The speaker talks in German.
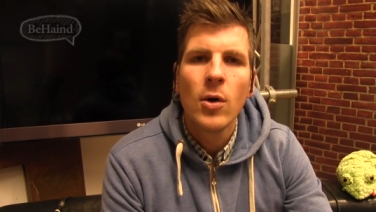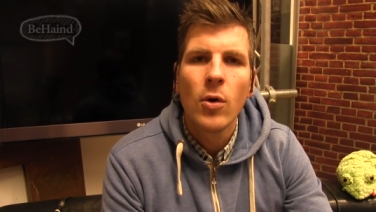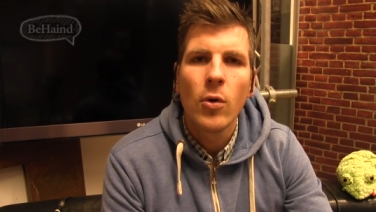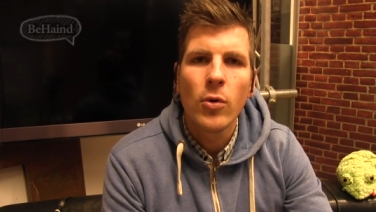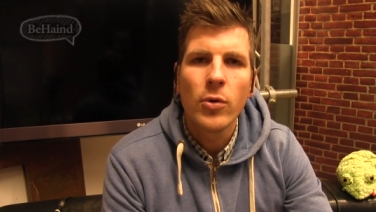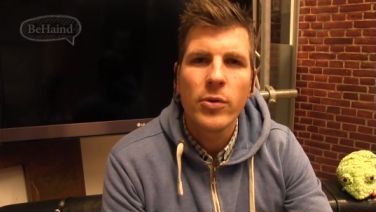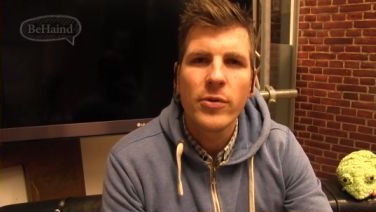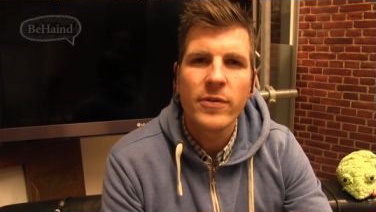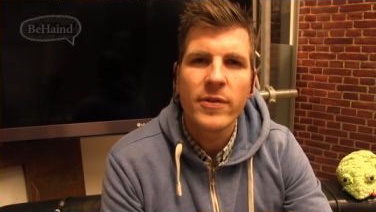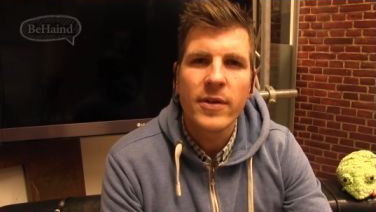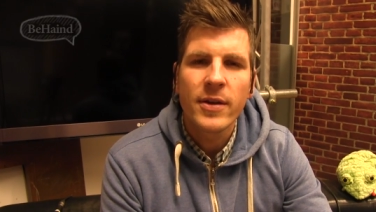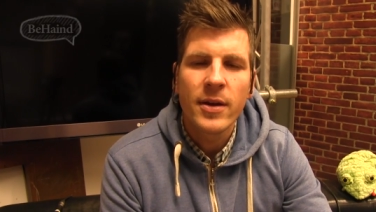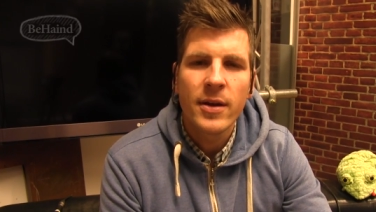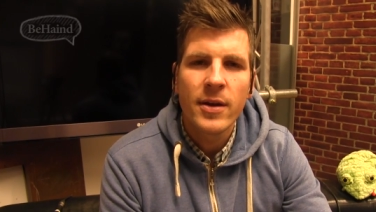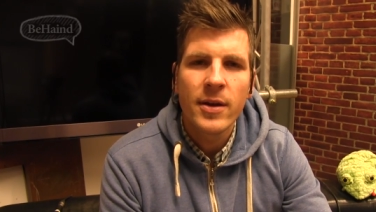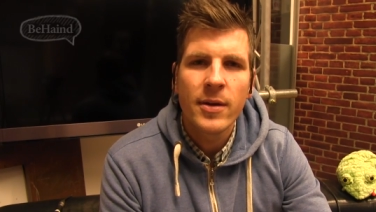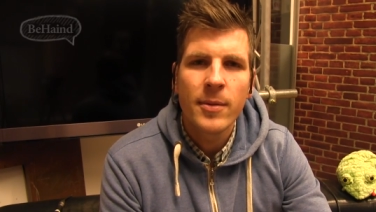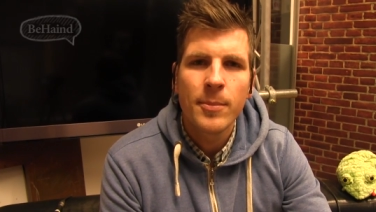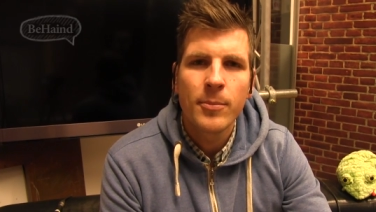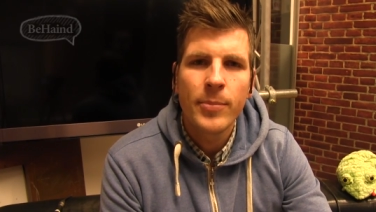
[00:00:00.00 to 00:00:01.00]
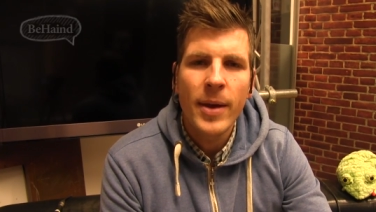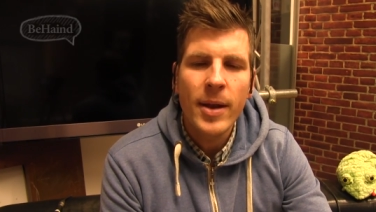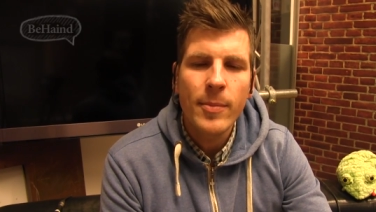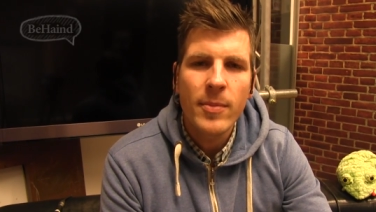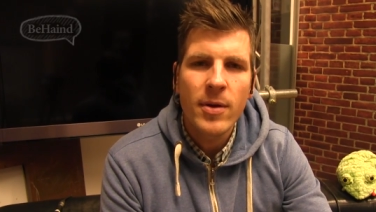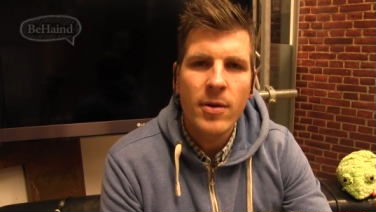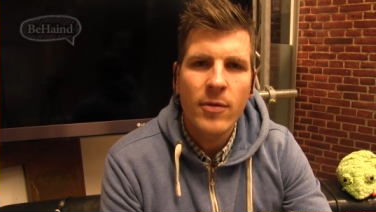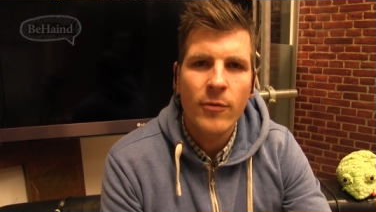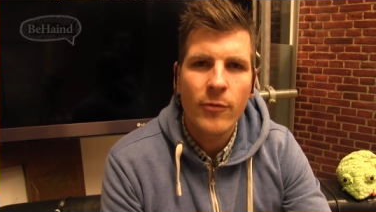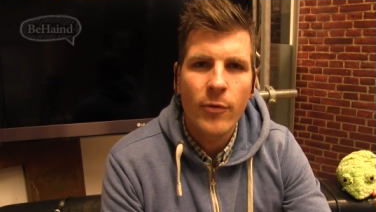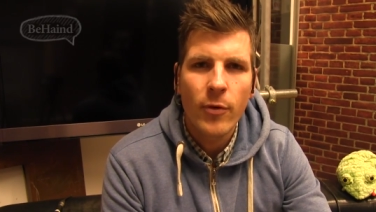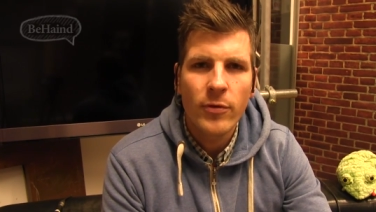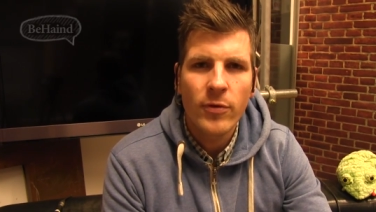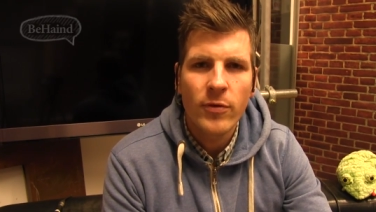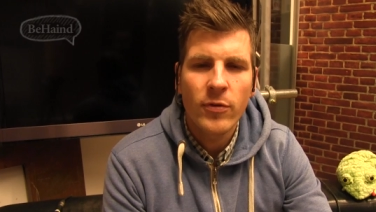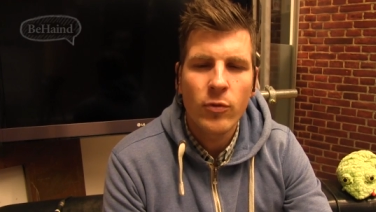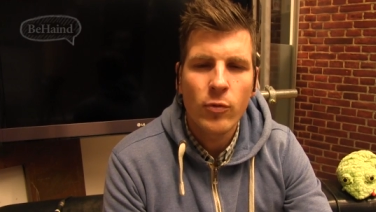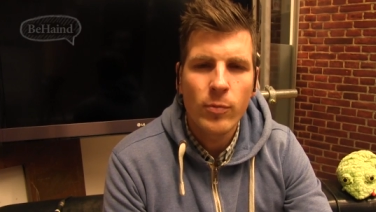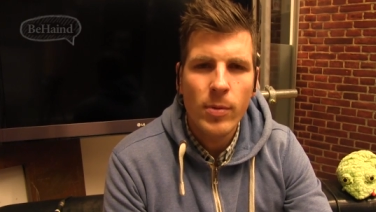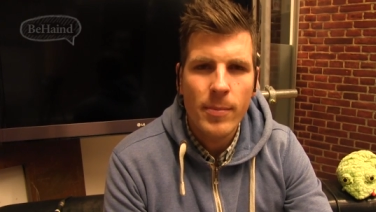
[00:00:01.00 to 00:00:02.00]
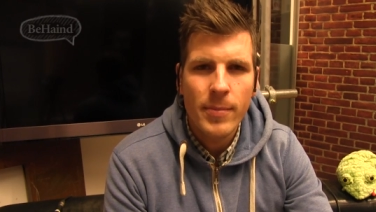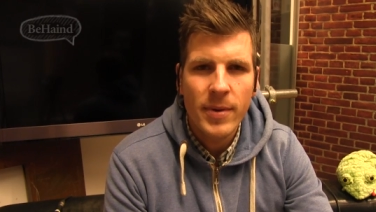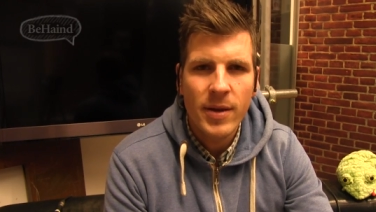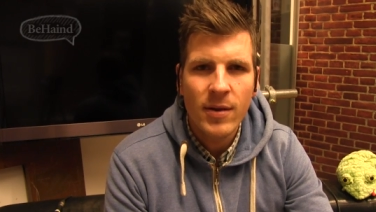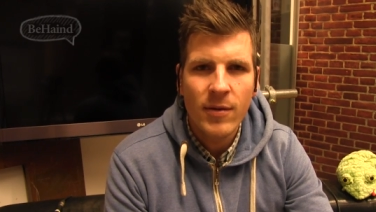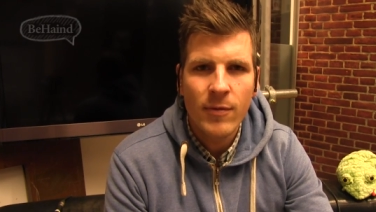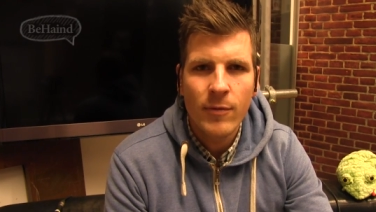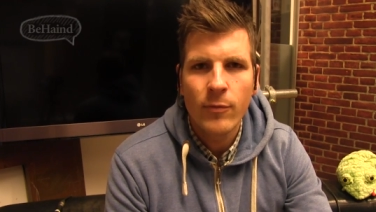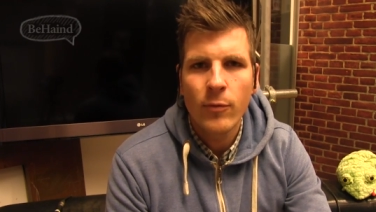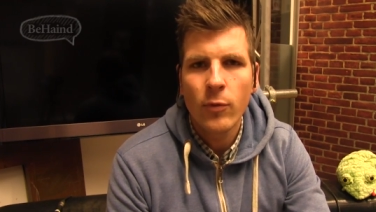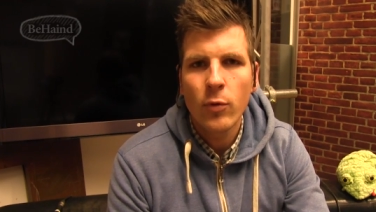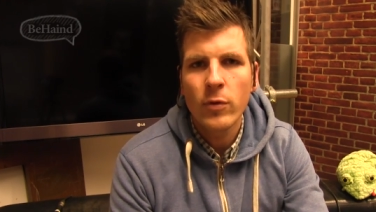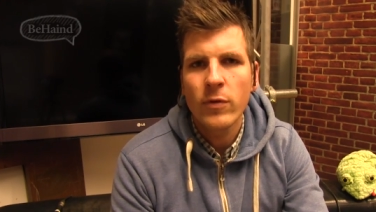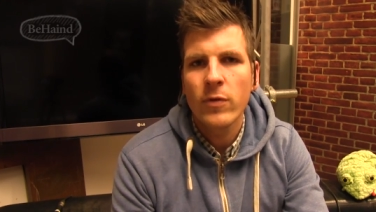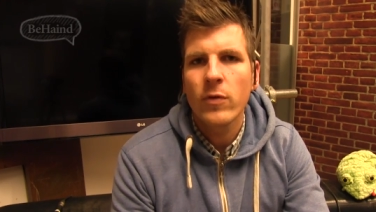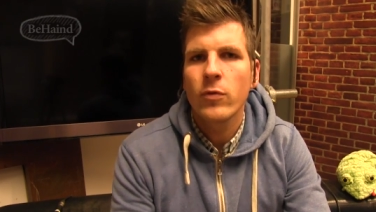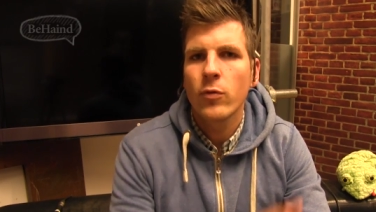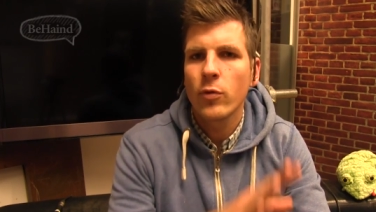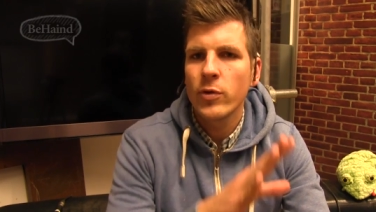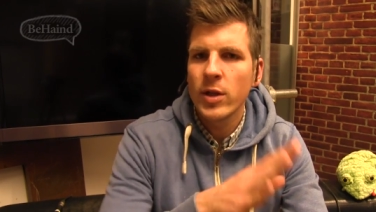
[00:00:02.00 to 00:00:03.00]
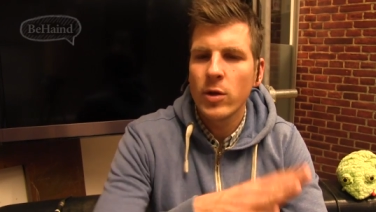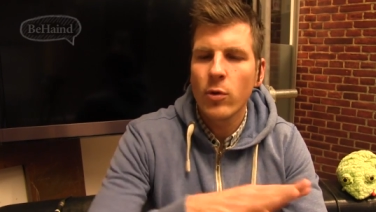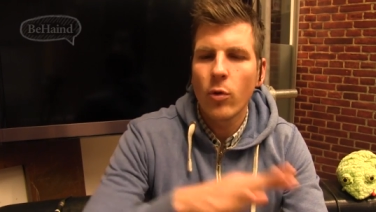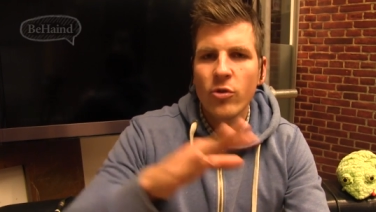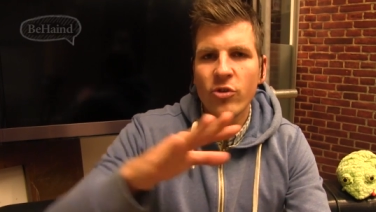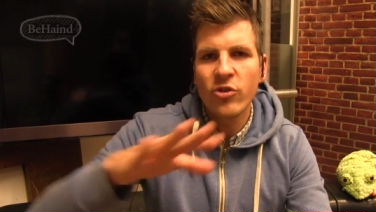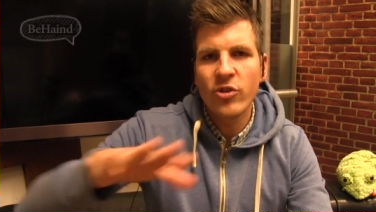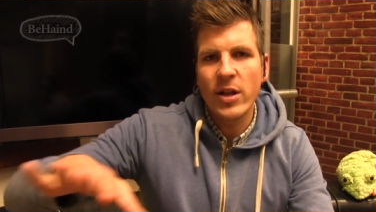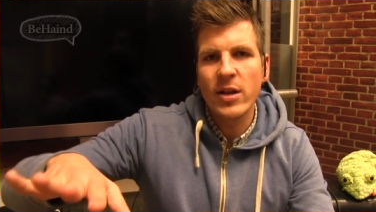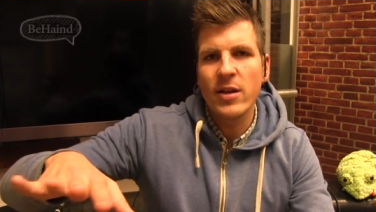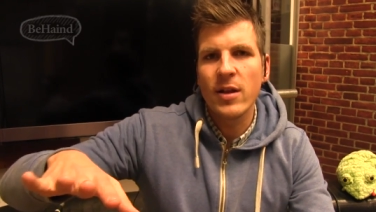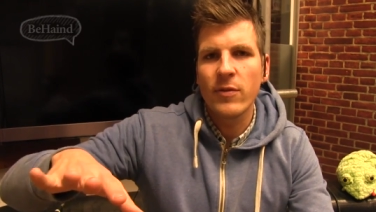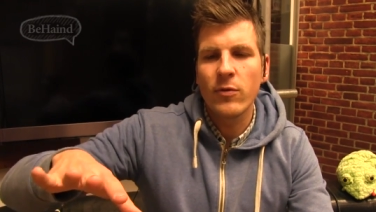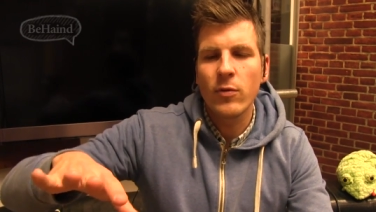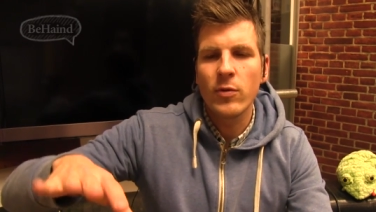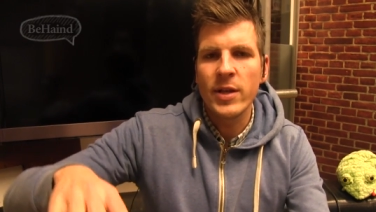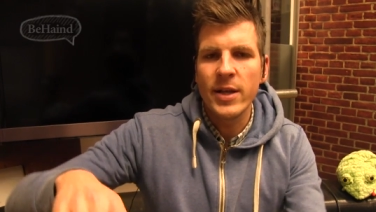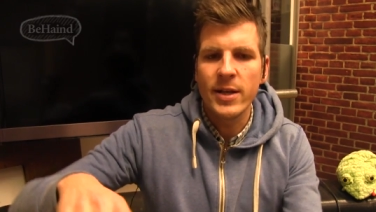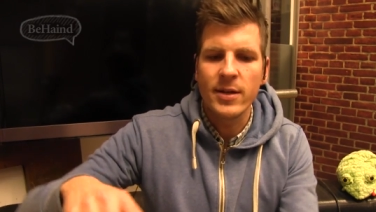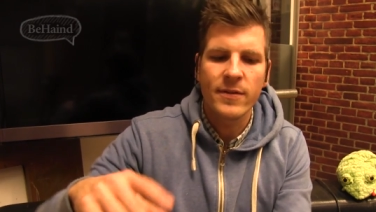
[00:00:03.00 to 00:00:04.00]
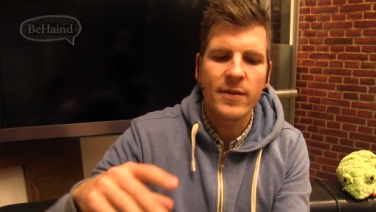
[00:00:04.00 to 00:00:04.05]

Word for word: Und äh, Batman vs. Superman wird so den Grundstein dazu legen.